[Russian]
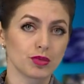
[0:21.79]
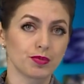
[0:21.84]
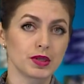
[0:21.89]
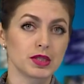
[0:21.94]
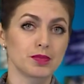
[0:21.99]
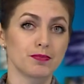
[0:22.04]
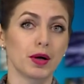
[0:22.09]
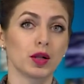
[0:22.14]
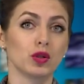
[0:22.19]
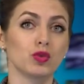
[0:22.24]

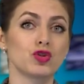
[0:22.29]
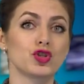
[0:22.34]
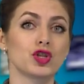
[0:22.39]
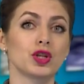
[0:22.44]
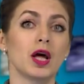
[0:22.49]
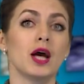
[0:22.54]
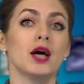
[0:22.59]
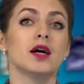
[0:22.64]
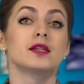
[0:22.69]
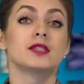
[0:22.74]
быть
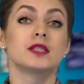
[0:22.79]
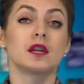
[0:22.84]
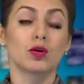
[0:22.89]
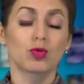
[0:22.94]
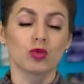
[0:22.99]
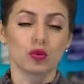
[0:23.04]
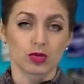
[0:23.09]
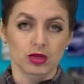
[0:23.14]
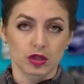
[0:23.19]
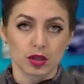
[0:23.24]
получен
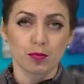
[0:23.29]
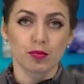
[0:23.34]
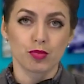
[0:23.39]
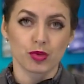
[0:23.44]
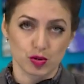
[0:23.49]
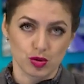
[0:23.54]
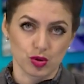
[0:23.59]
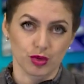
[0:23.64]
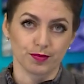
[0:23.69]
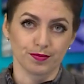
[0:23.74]
законным
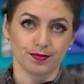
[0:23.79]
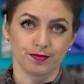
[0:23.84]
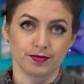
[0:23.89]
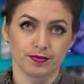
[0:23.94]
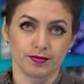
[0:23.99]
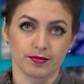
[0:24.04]
путем.